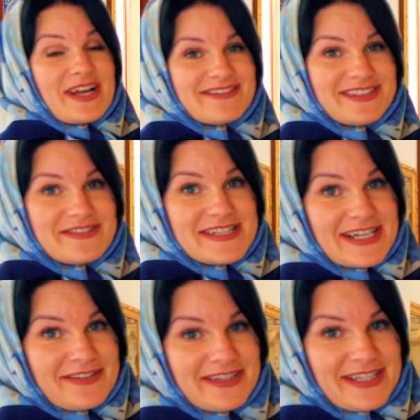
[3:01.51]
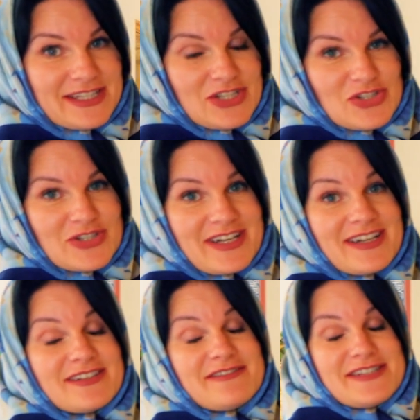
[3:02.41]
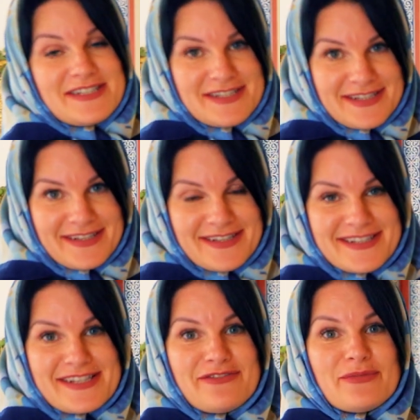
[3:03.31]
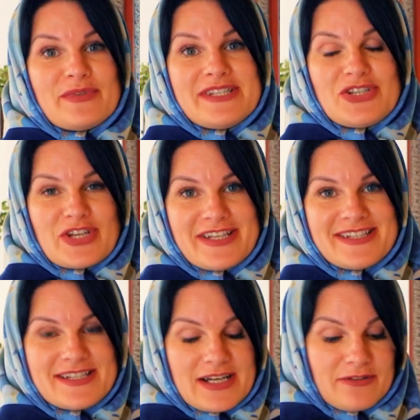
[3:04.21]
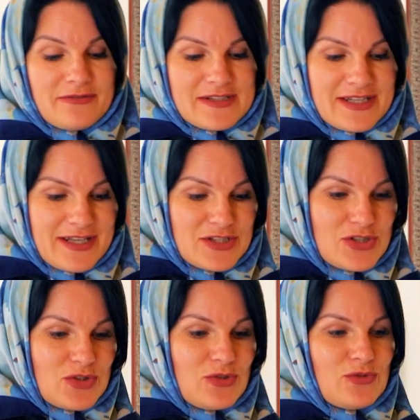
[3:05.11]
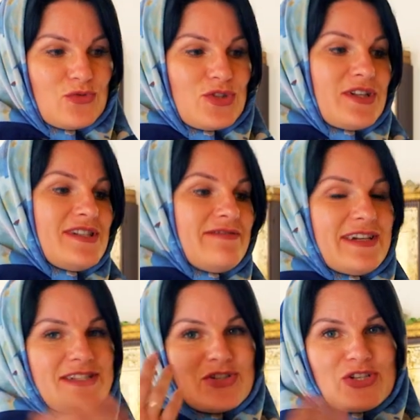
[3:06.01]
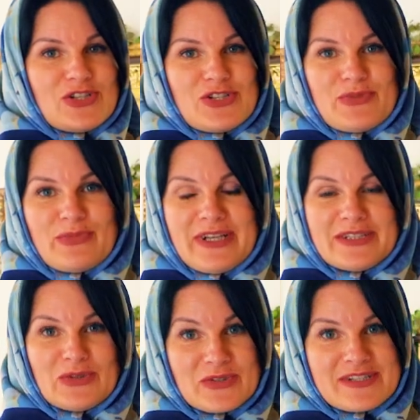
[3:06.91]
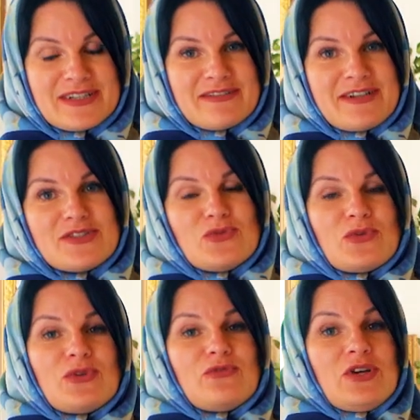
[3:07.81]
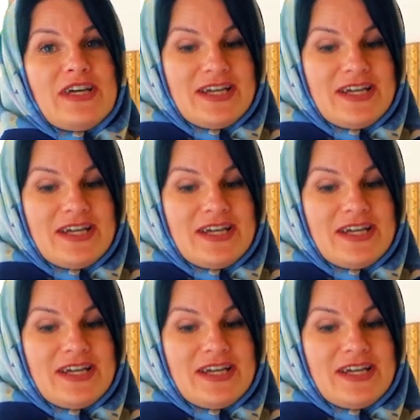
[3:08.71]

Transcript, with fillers: Правила в церкви такие же, как и везде. Если вы посещаете церковь, вы знаете, что нужно одевать женщине платок, закрывать голову.